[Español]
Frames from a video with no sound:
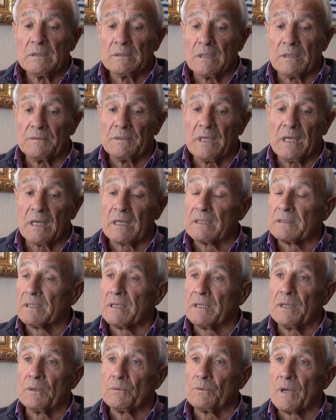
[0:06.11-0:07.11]
tendría que
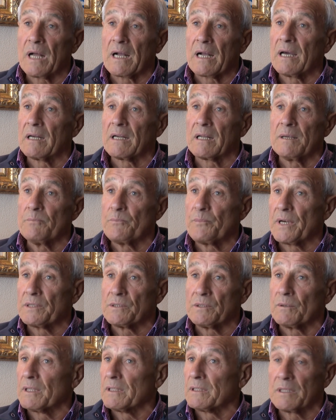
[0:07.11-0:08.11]
tener una carga
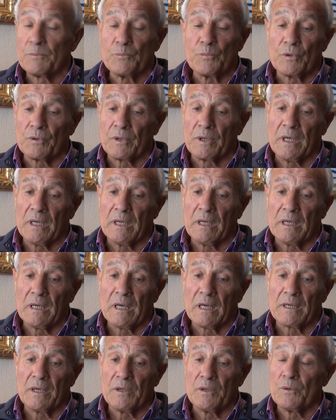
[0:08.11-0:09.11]
impresionante porque
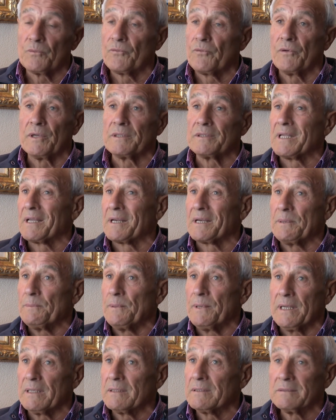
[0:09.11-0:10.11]
aquello fue
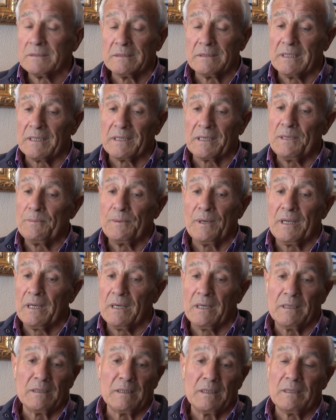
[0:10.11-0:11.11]
terrible, terrible
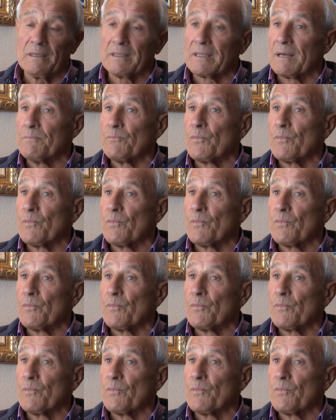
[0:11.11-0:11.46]
el, el